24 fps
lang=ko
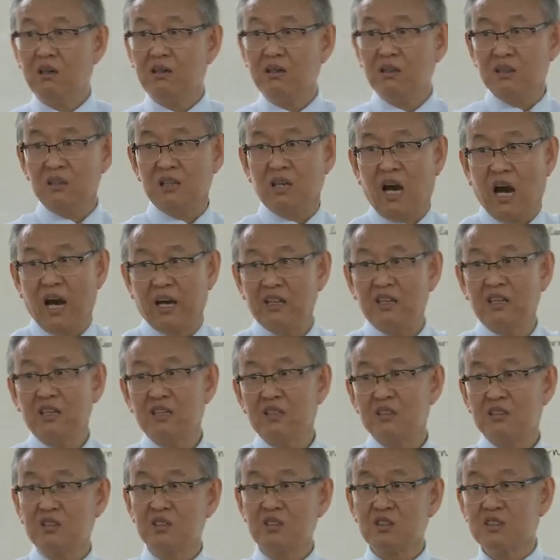여기
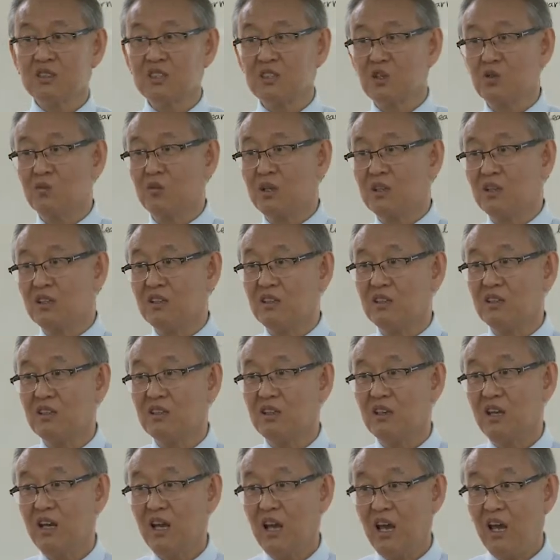IT를 적용시키면은
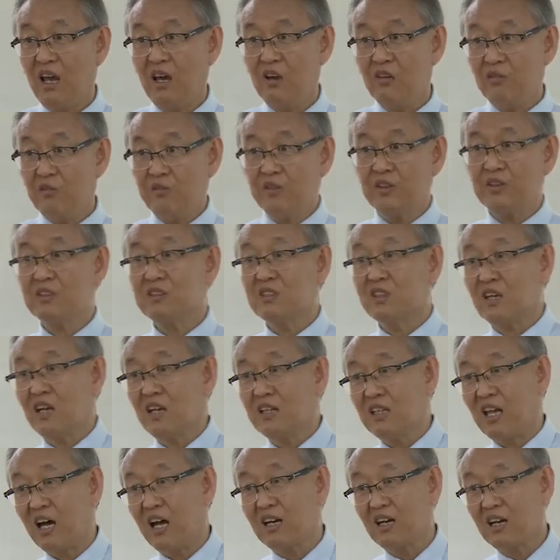
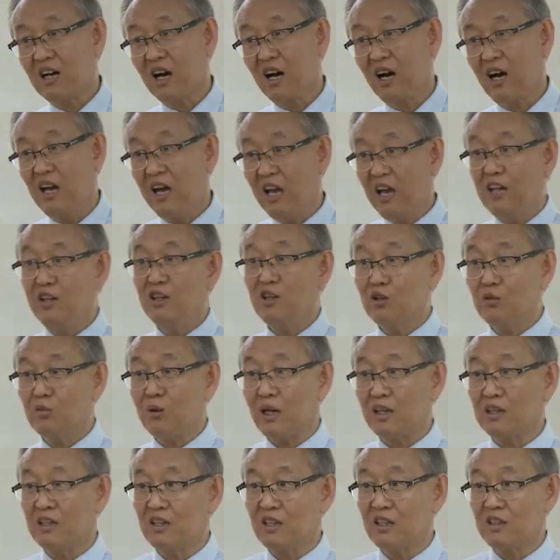fixed란 단어가 any로
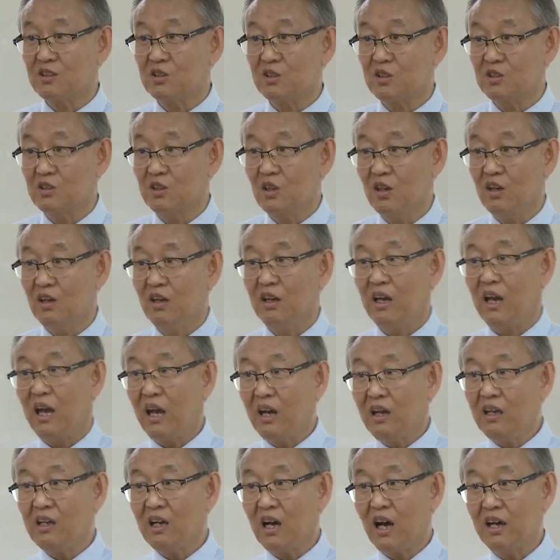바뀌겠죠. 그죠?
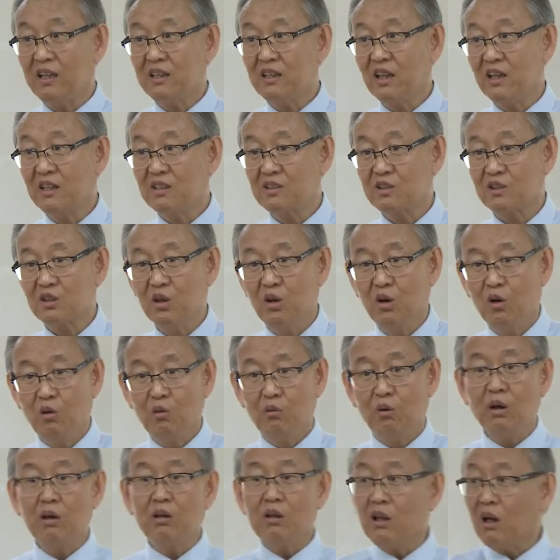any content.
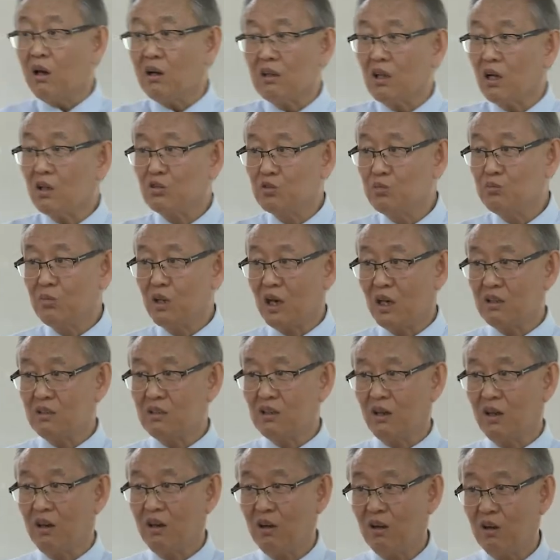왜 내가 다
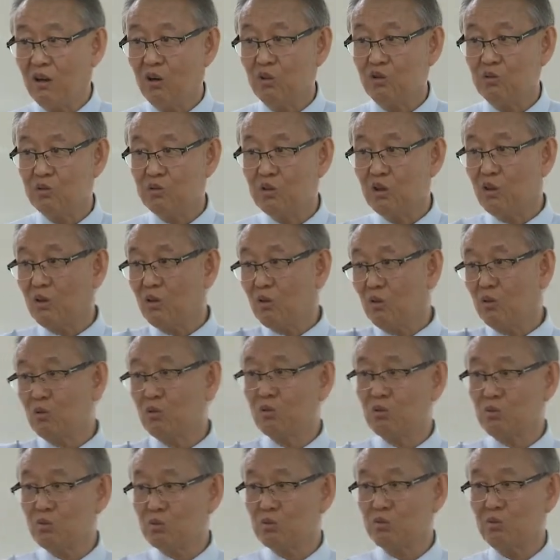준비하는데 두 자리
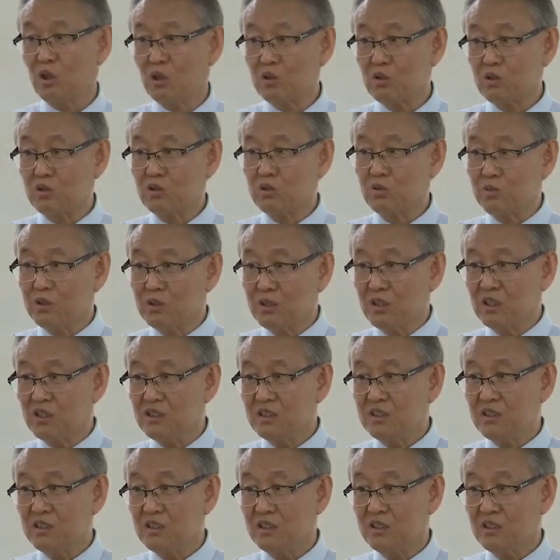놓은 거 갖다 쓰면
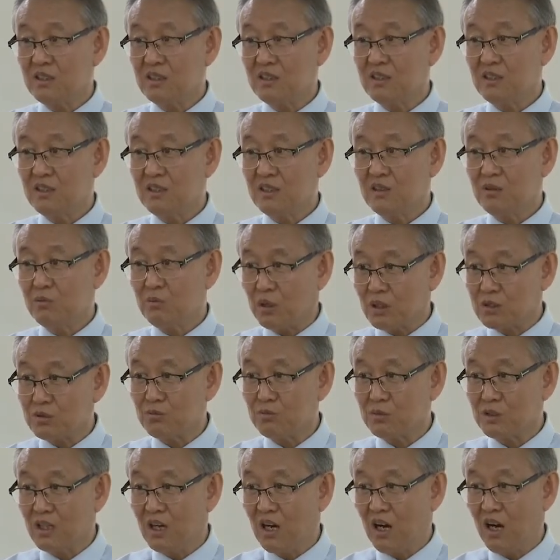되지.
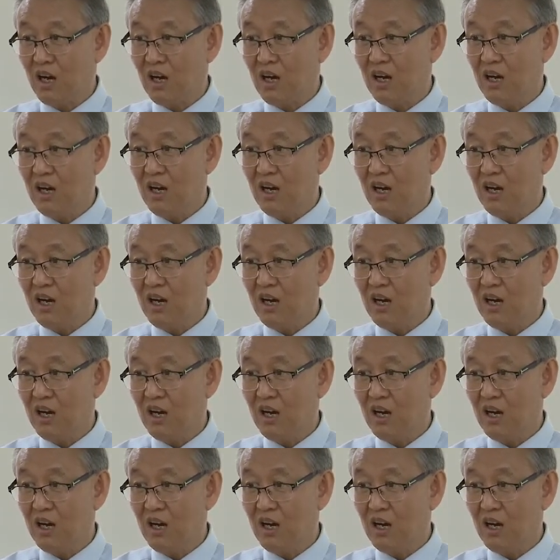맞습니까?